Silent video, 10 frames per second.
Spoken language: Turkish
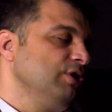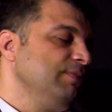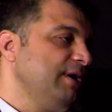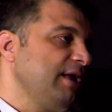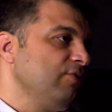de bu
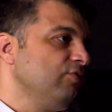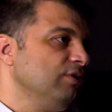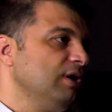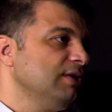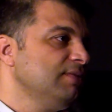ibareyi
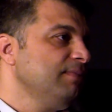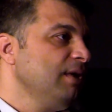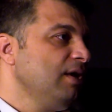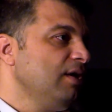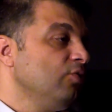kullandım.
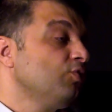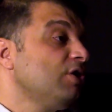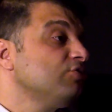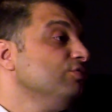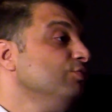E,
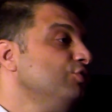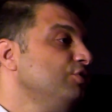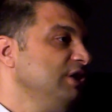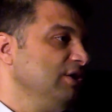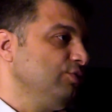Urartu
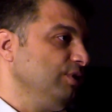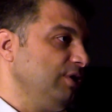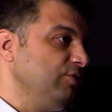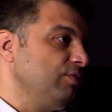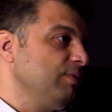mührü diye
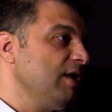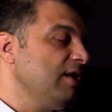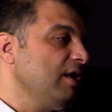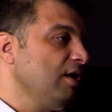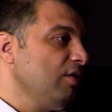kullanıyorum.
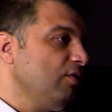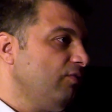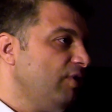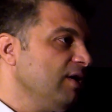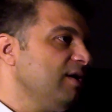Yani
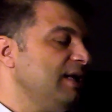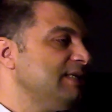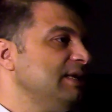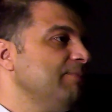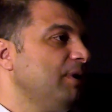Van
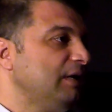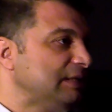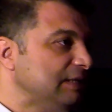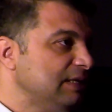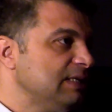Kalesi'ne
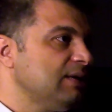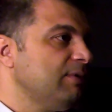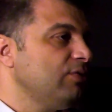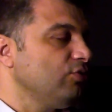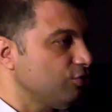baktığınız
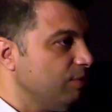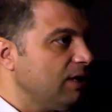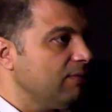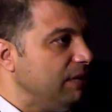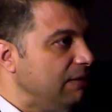zaman
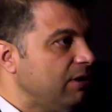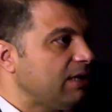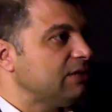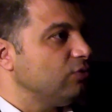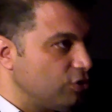Osmanlı
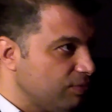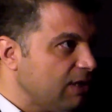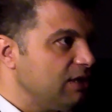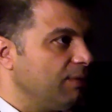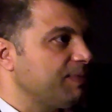mimarisi,
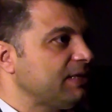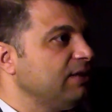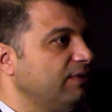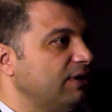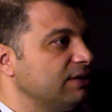Osmanlı
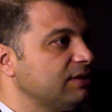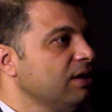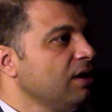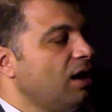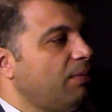yapısı da vardır.
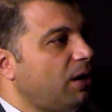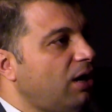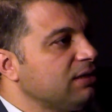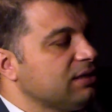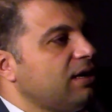
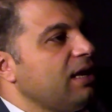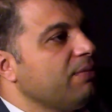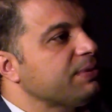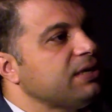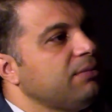Ama alt
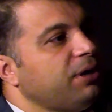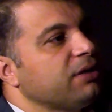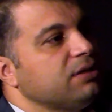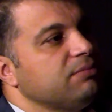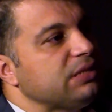kale yapısına
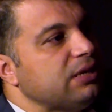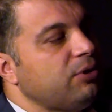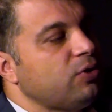baktığımız